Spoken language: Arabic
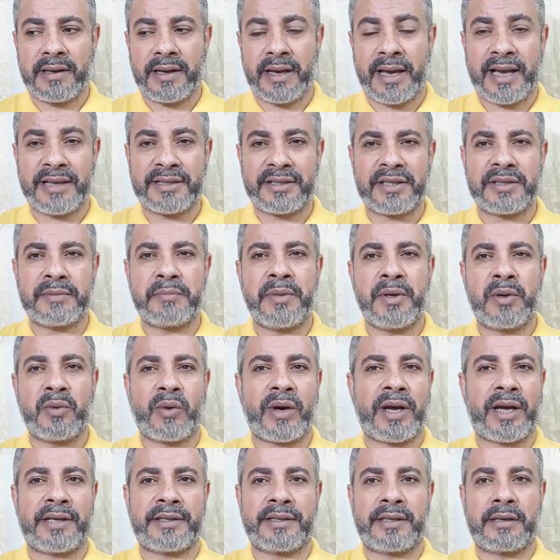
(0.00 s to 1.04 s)
حاسس
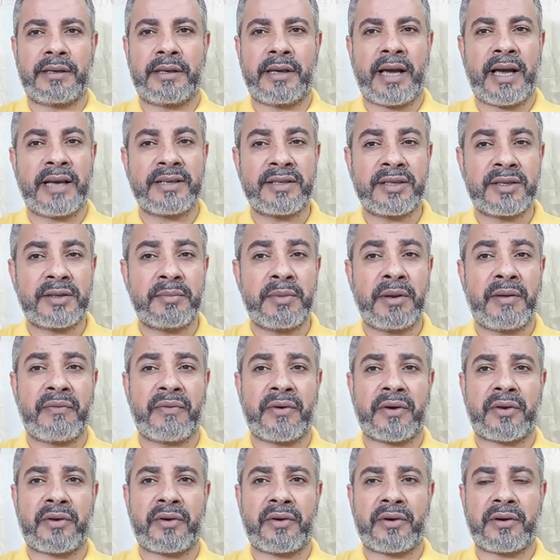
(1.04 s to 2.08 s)
بالوحدة حاسس
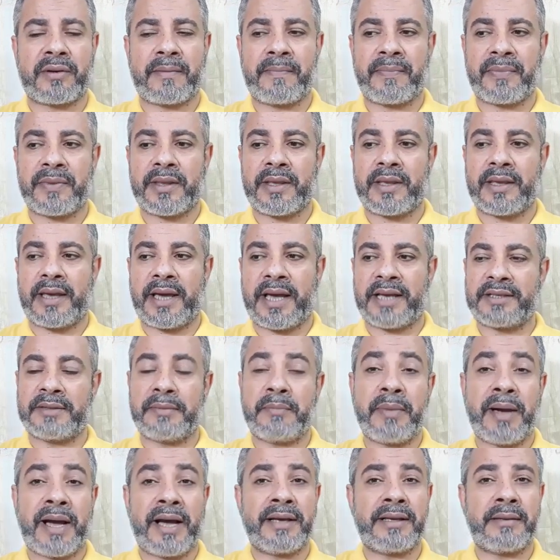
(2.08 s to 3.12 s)
بالفراغ حاسس
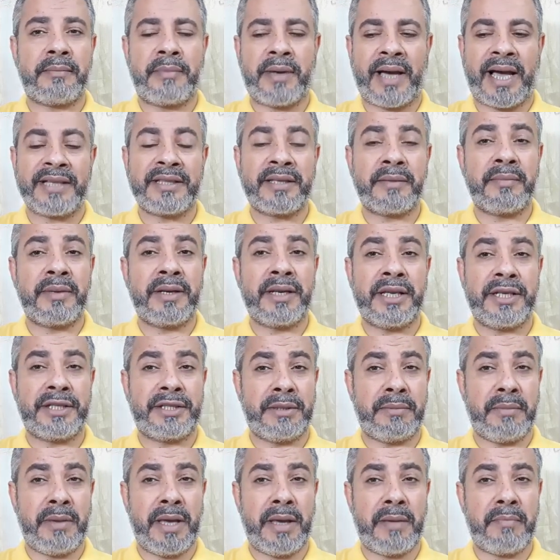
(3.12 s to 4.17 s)
بعدم
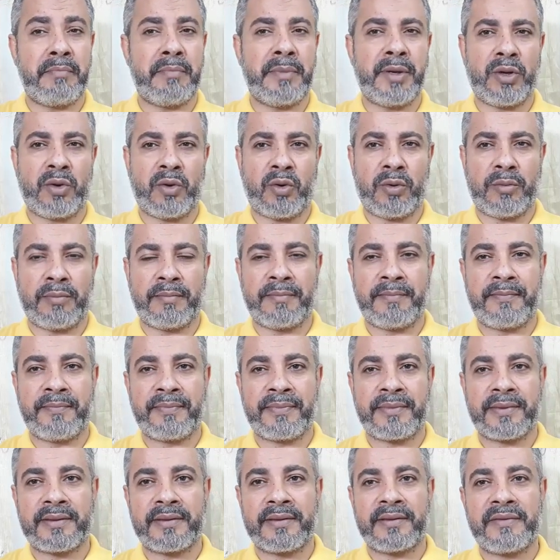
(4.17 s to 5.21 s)
الاهتمام منهم
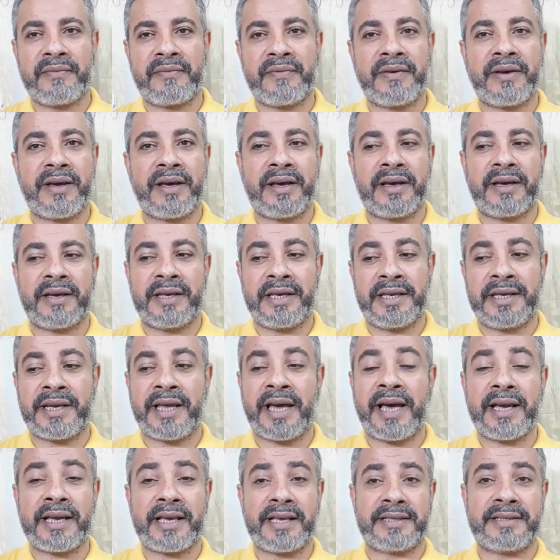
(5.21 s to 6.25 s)

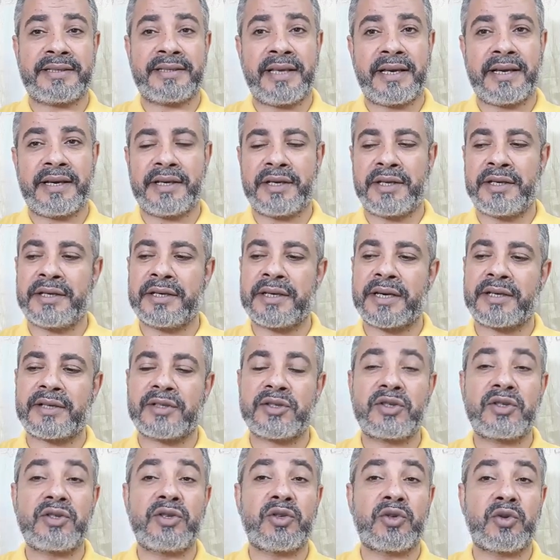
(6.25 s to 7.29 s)
فانعكس ده انك
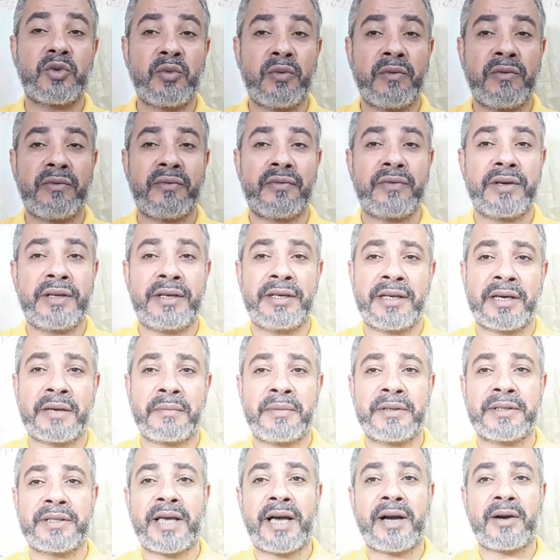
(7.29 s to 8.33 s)
تشوف انك
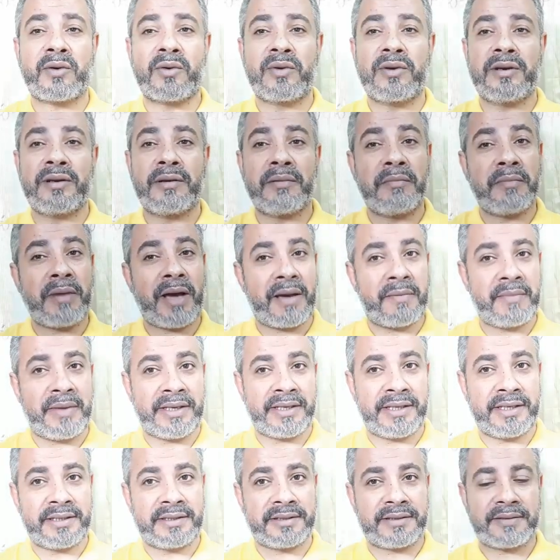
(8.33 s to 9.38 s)
بتاكل مع
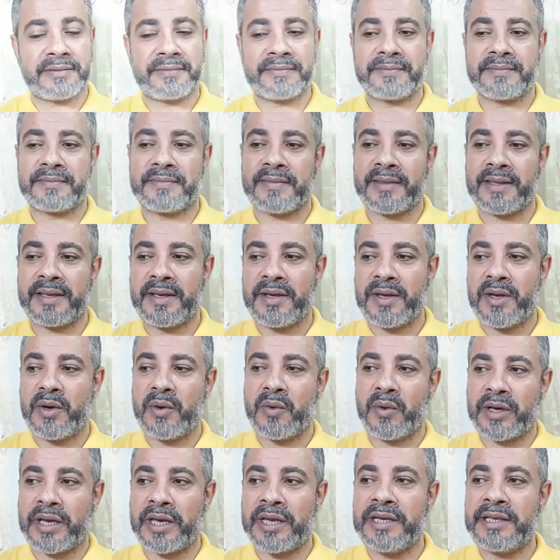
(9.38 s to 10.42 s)
ميت
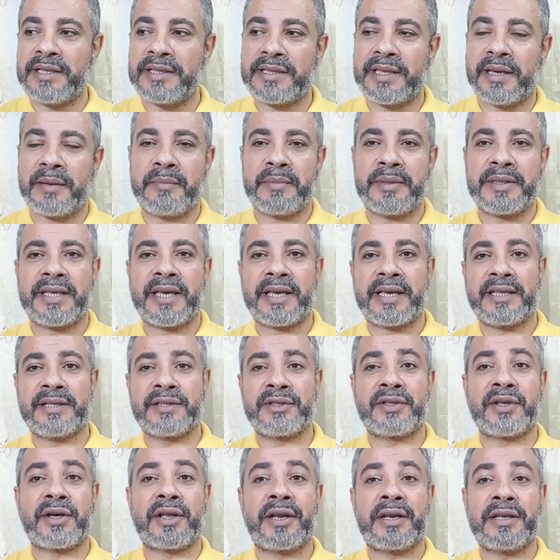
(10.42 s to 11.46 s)
وكأن انت
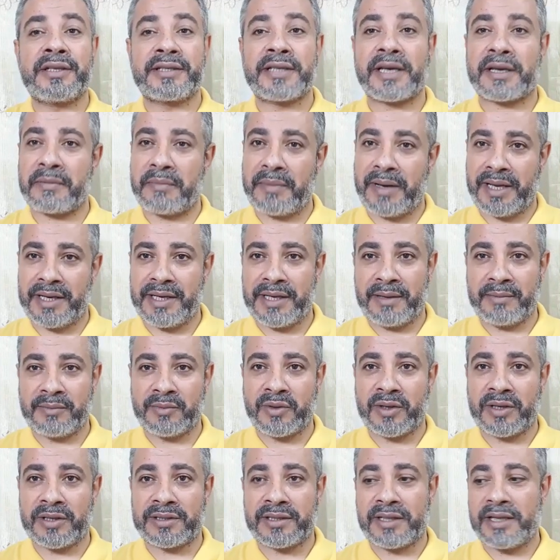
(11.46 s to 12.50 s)
بتجد ضالتك مع
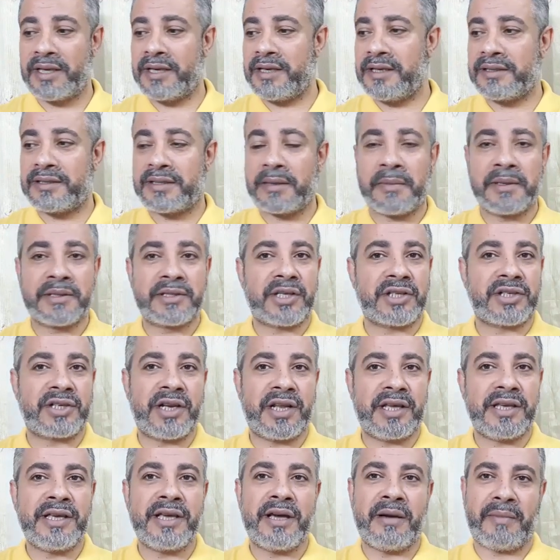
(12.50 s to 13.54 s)
الأموات لأن انت ما انتش
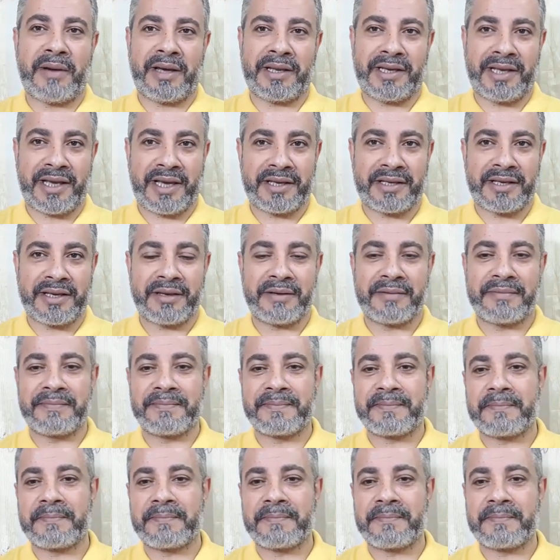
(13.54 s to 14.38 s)
لاقيها مع الأحياء